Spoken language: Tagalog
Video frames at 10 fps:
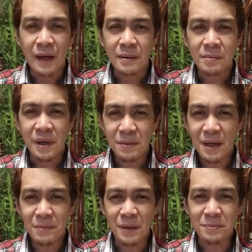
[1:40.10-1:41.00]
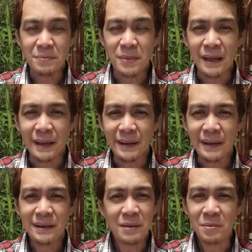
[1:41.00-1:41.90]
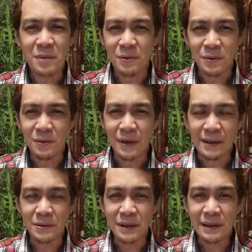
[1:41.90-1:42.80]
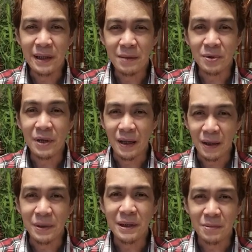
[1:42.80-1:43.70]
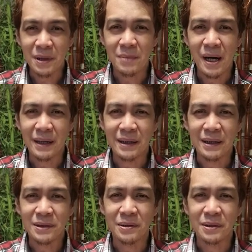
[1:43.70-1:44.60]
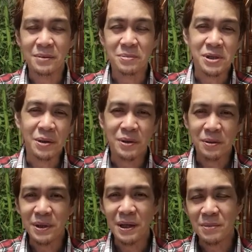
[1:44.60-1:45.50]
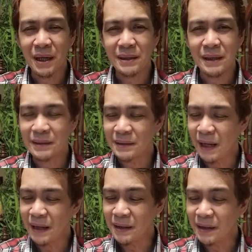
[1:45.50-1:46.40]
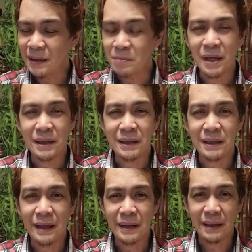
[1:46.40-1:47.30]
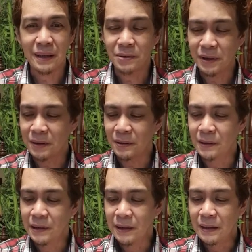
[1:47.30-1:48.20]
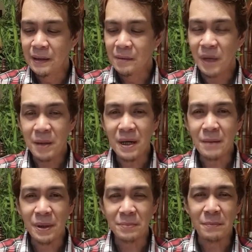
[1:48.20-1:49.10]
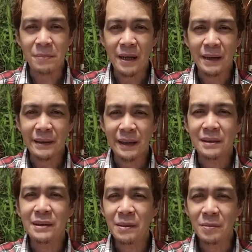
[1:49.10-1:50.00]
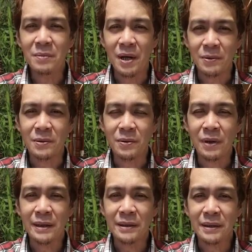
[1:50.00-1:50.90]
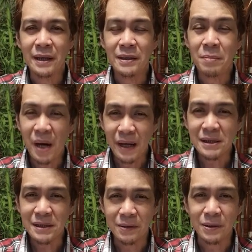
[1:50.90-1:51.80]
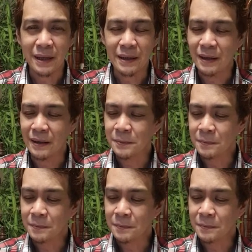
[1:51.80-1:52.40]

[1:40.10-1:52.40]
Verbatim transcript: May mga pagpapala na hindi mo makukuha kung hindi mo gagawin ang mga bagay na ito. Ito po siguro yung pinakamagandang title na mailalagay ko rito. May mga pagpapala na hindi mo makukuha na, na para sa iyo talaga